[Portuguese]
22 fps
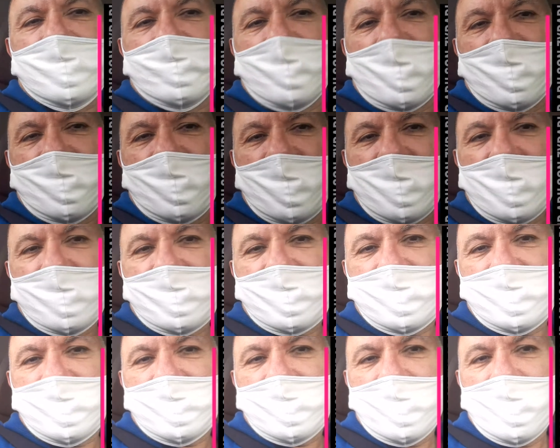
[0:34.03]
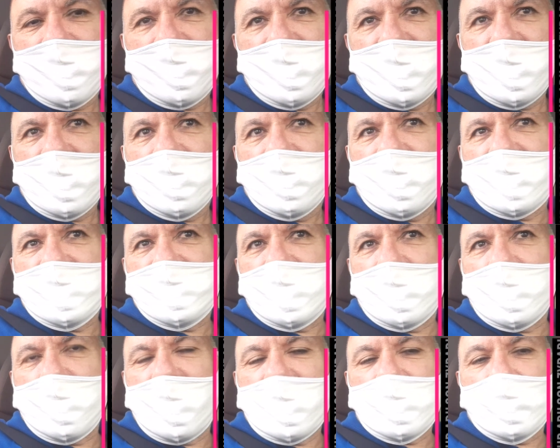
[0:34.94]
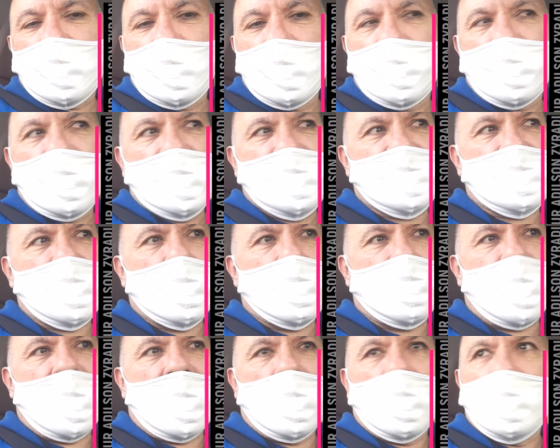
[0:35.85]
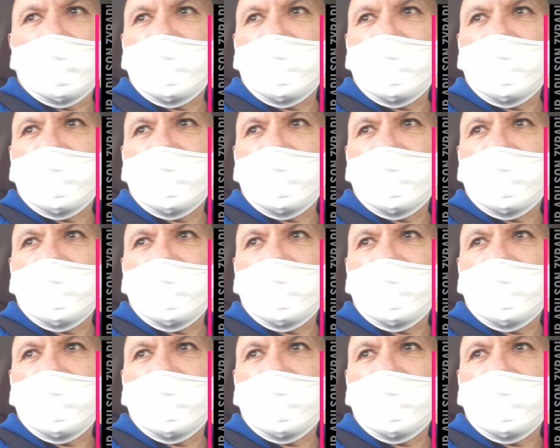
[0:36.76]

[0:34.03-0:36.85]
uma vez fazendo uma tour por São Paulo,